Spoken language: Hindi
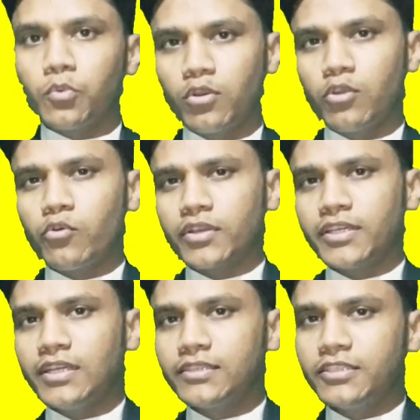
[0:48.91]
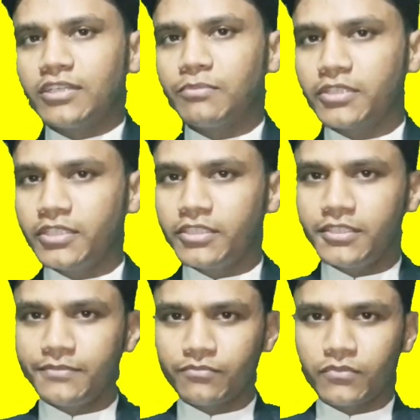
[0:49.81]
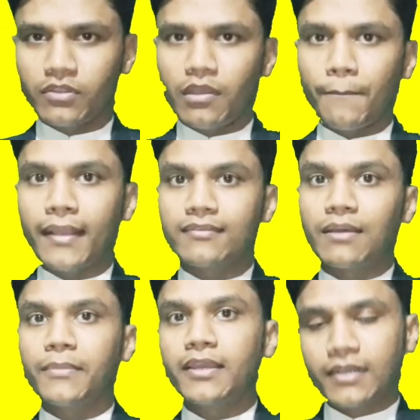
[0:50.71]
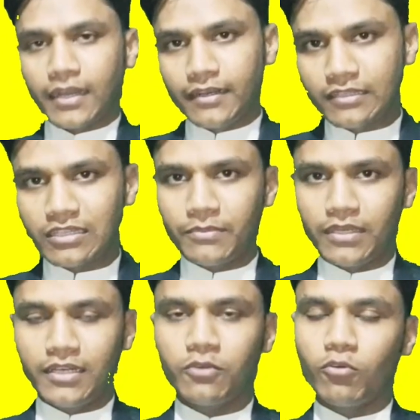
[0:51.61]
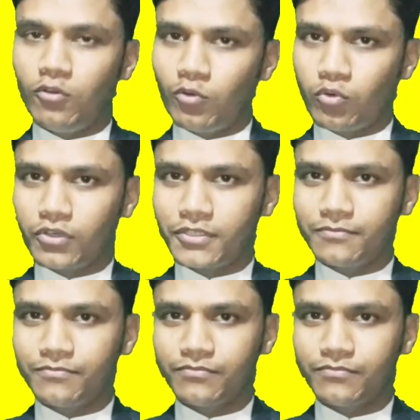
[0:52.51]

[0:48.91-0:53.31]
उन लोगों की गलती सिर्फ इतनी थी पैसा पे करने से पहले उन लोगों ने